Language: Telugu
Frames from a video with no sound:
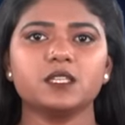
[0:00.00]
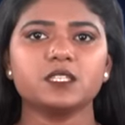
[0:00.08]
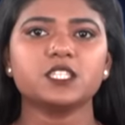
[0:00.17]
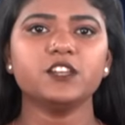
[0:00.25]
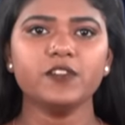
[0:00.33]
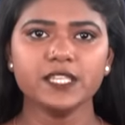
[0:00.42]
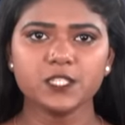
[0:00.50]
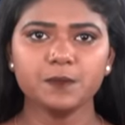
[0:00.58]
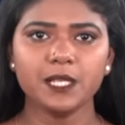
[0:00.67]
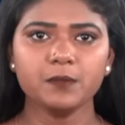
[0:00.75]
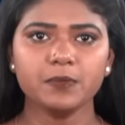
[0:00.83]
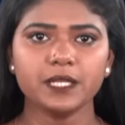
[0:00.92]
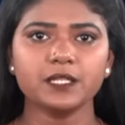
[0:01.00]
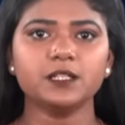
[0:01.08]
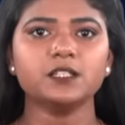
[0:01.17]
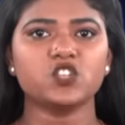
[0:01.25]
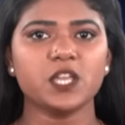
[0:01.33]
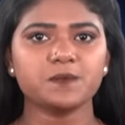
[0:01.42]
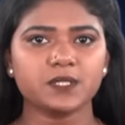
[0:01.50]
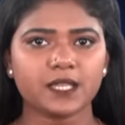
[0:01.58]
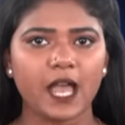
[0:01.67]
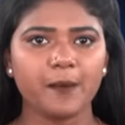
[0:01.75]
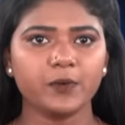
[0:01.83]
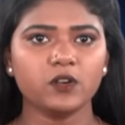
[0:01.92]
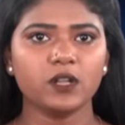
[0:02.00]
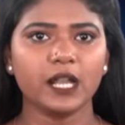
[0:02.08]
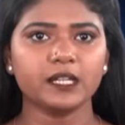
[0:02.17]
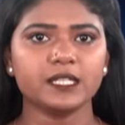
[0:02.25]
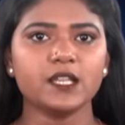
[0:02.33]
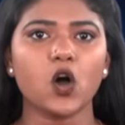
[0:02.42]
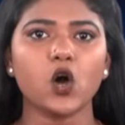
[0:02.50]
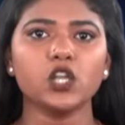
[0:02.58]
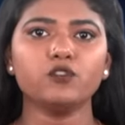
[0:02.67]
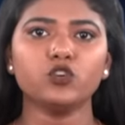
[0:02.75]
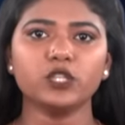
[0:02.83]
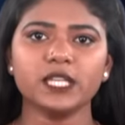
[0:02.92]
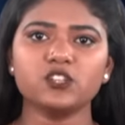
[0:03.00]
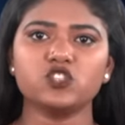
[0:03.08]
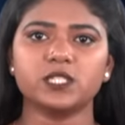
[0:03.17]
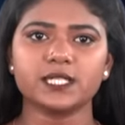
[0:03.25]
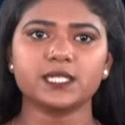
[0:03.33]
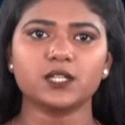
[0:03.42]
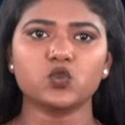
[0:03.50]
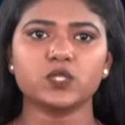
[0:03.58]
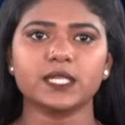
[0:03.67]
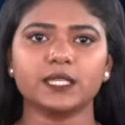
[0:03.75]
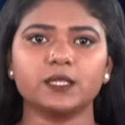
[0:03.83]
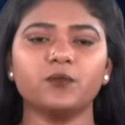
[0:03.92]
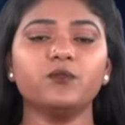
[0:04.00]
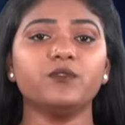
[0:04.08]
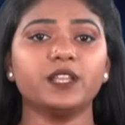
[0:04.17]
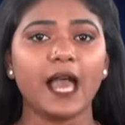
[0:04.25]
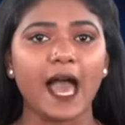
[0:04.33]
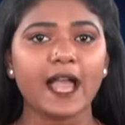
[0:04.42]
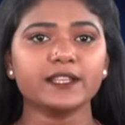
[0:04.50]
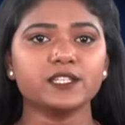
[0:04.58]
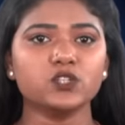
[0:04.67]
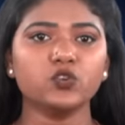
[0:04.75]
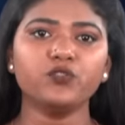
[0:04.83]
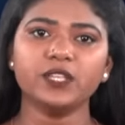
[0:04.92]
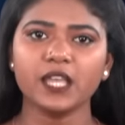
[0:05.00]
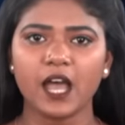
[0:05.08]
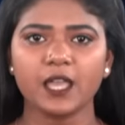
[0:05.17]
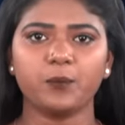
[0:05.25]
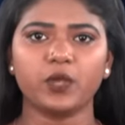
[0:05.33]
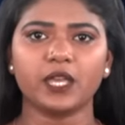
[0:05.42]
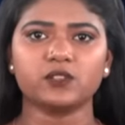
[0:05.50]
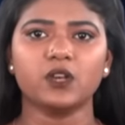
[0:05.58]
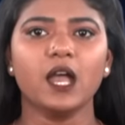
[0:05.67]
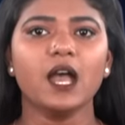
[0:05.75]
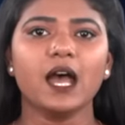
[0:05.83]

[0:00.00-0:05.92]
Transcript: స్టీవెన్ స్పిల్బర్గ్ జేమ్స్ క్యామరన్ లాంటి హాలీవుడ్ దిగ్గజ దర్శకులు సైతం వీళ్ళ యాక్టింగ్కు ఫిదా అయిపోయారు